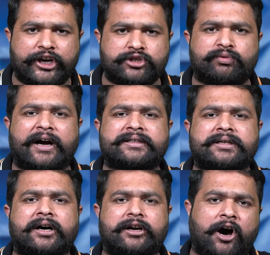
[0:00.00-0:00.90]
इस वक्त
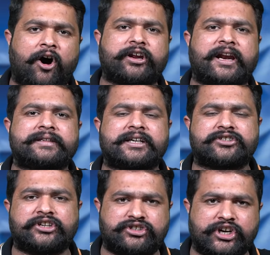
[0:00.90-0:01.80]
लाहौर
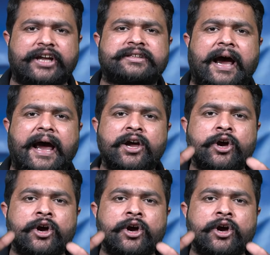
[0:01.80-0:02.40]
कलंदर्स की जीत है